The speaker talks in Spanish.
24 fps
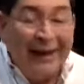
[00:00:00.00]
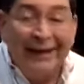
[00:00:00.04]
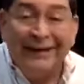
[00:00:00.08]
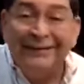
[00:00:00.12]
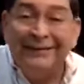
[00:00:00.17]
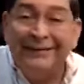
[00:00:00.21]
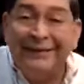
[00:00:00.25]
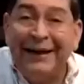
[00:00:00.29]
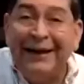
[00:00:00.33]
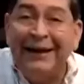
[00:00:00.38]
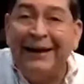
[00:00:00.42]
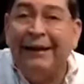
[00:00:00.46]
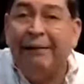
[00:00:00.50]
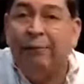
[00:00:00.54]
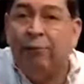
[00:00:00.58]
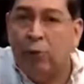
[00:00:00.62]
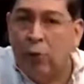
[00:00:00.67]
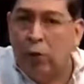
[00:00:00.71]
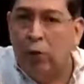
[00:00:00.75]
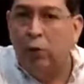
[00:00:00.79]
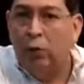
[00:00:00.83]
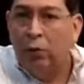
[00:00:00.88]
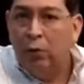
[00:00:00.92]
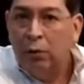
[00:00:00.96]
este
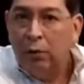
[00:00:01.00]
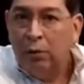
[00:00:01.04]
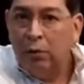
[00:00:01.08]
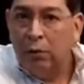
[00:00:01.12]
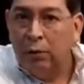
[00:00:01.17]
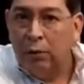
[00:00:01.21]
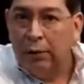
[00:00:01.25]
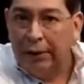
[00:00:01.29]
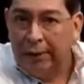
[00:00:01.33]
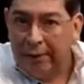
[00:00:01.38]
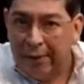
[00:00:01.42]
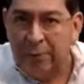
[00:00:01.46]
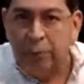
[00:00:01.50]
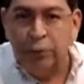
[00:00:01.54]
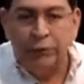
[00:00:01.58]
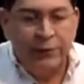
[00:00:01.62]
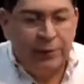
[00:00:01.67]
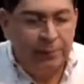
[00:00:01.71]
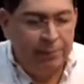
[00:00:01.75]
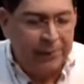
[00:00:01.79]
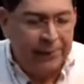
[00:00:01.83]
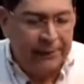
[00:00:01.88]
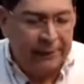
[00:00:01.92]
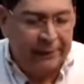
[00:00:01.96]
libro que
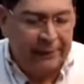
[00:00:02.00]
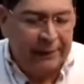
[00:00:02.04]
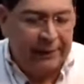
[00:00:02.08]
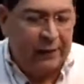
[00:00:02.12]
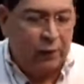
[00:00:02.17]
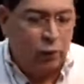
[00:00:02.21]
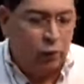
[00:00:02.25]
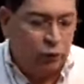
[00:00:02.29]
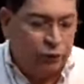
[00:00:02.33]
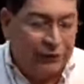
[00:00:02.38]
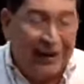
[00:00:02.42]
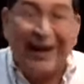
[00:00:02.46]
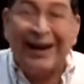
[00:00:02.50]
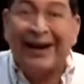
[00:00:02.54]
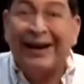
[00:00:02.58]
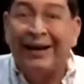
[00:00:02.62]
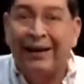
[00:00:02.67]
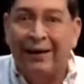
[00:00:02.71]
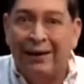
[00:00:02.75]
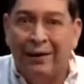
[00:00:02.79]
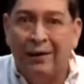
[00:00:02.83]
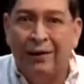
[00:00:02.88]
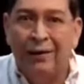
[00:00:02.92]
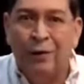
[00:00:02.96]
vamos a aprender a
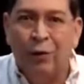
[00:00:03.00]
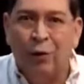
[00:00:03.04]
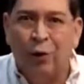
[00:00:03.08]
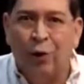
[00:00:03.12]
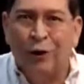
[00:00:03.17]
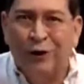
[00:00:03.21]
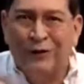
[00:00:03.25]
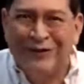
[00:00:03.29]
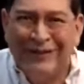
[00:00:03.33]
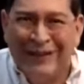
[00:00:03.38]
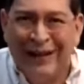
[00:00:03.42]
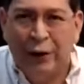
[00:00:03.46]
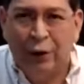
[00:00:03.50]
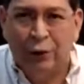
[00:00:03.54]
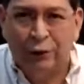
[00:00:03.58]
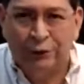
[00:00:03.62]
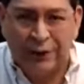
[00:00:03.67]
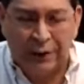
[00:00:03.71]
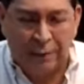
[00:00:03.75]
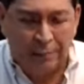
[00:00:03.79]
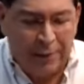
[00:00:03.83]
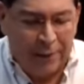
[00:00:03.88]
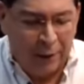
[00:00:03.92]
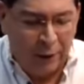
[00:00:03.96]
usar hoy sí los
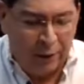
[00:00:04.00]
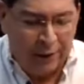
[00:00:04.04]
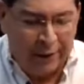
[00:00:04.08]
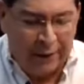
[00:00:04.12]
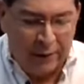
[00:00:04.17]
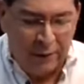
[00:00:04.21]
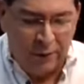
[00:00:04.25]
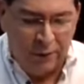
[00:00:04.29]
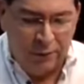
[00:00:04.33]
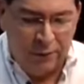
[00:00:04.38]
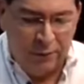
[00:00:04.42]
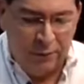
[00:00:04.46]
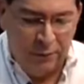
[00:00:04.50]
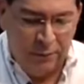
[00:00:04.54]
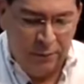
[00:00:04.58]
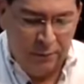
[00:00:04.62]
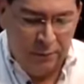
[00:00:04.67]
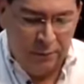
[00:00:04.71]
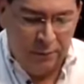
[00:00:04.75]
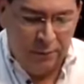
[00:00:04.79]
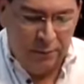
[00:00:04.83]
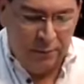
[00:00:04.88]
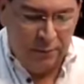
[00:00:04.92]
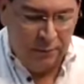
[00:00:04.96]
salvadoreños,
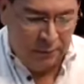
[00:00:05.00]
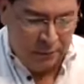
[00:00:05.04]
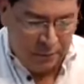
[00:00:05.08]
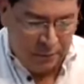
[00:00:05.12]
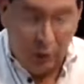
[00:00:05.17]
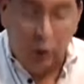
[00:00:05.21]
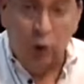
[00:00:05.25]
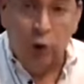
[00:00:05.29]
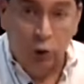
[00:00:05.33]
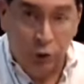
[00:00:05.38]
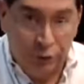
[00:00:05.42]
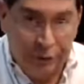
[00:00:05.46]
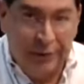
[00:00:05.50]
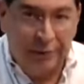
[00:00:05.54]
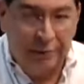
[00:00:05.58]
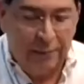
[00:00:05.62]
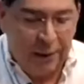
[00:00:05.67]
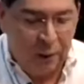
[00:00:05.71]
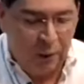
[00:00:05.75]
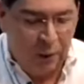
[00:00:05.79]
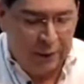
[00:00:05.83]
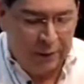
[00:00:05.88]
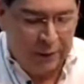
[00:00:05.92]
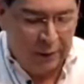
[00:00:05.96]
los
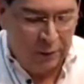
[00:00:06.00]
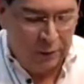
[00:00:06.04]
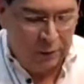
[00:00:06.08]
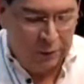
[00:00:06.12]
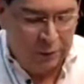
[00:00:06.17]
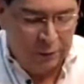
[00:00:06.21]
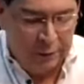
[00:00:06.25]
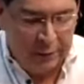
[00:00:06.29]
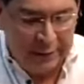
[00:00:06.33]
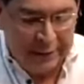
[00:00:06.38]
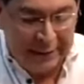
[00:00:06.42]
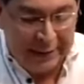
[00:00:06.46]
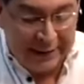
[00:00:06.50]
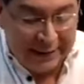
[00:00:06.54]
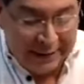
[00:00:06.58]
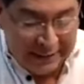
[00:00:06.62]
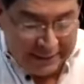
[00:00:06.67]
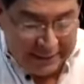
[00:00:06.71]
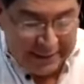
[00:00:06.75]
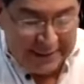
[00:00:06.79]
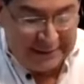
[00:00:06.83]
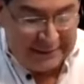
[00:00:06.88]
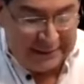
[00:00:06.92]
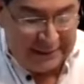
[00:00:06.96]
salvadoreños,
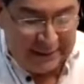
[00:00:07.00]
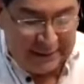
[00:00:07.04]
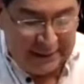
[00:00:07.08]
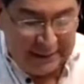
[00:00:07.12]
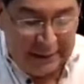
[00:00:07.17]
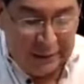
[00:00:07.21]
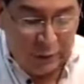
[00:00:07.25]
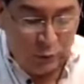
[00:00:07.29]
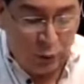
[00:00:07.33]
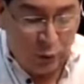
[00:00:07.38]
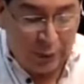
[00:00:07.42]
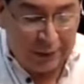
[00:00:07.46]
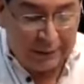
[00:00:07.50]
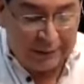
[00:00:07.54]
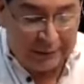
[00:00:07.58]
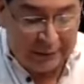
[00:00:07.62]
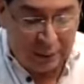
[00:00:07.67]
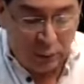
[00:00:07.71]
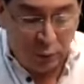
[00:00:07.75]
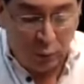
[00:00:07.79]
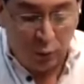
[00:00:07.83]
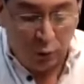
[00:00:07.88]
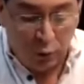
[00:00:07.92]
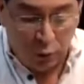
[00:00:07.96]
dice en su
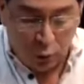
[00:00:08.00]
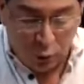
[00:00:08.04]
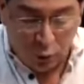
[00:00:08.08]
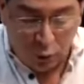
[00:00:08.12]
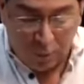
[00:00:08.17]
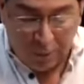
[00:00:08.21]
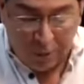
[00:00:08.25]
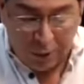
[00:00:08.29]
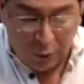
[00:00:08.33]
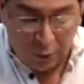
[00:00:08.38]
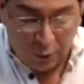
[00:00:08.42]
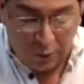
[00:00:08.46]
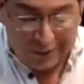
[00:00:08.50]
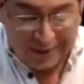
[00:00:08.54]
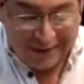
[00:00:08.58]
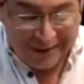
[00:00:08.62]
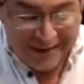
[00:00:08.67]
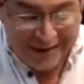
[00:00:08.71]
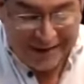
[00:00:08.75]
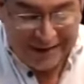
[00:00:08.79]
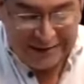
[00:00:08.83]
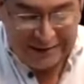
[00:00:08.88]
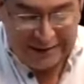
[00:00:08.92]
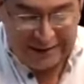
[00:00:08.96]
artículo número
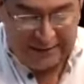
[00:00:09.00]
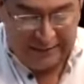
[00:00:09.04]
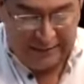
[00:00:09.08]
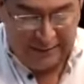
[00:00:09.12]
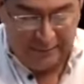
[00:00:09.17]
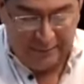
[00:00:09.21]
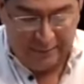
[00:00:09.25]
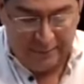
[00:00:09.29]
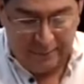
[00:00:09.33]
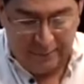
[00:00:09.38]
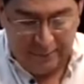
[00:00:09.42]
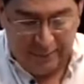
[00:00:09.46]
15,